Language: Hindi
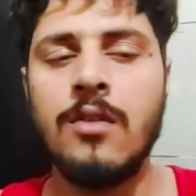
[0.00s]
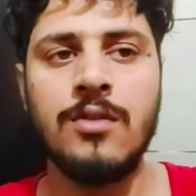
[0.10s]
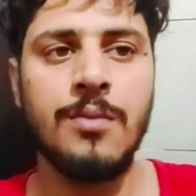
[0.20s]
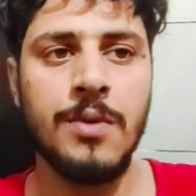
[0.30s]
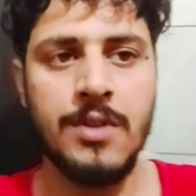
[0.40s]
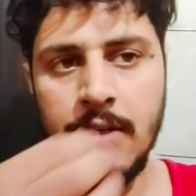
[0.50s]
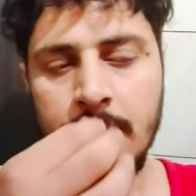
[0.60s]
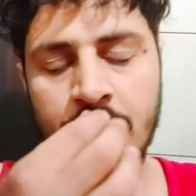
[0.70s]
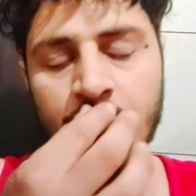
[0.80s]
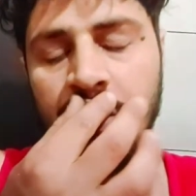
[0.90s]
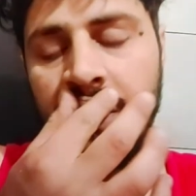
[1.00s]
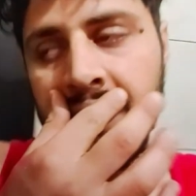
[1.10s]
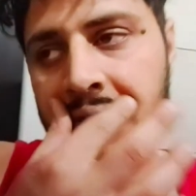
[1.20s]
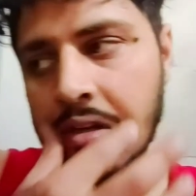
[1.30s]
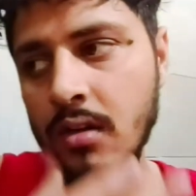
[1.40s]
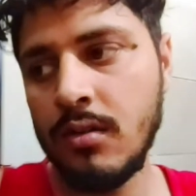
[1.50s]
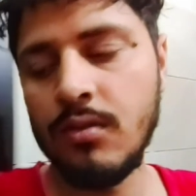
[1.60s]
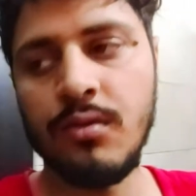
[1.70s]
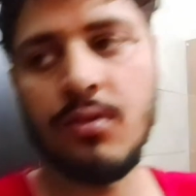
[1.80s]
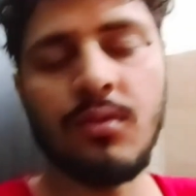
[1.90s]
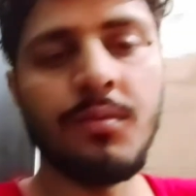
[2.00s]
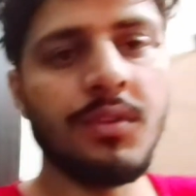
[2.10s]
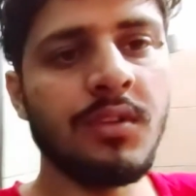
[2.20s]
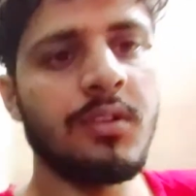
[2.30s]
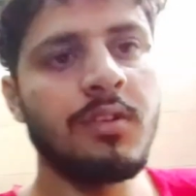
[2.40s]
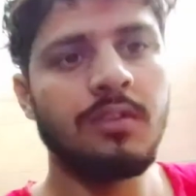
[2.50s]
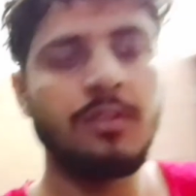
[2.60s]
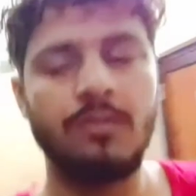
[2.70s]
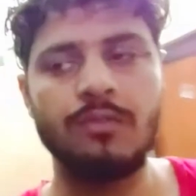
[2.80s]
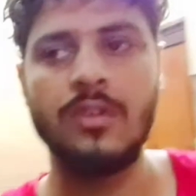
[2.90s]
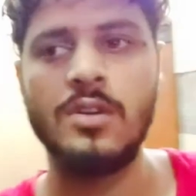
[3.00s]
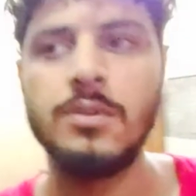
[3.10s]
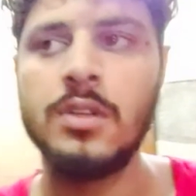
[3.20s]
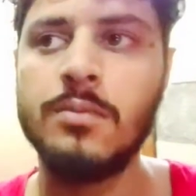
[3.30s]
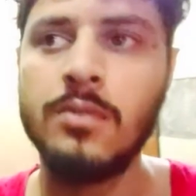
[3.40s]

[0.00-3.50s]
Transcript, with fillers: जो बच्चा रेस्क्यू किया था उसको भी थोड़ा मतलब